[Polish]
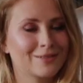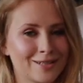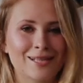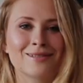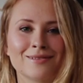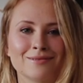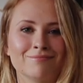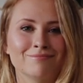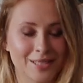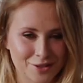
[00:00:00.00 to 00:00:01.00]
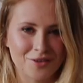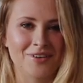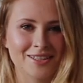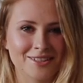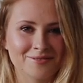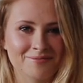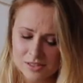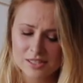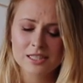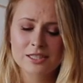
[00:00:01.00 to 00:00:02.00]
Czas testować.
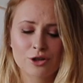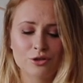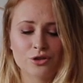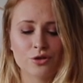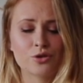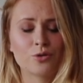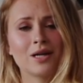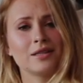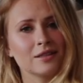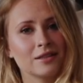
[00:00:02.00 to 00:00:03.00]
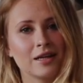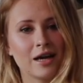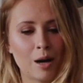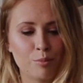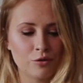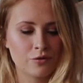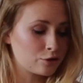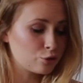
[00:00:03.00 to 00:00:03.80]
Więc jeśli chodzi o skład tych day-upów,